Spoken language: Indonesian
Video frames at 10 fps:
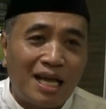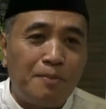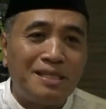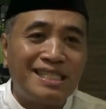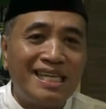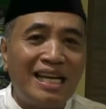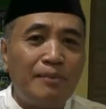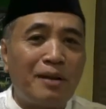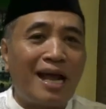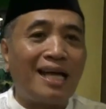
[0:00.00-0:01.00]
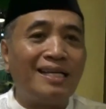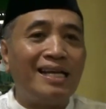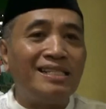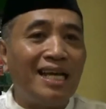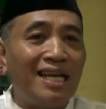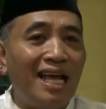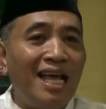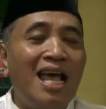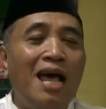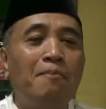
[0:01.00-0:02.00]
Kemiskinan berangkat dari sana,
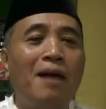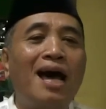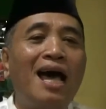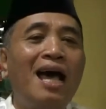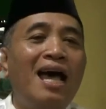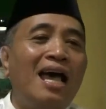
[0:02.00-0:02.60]
maka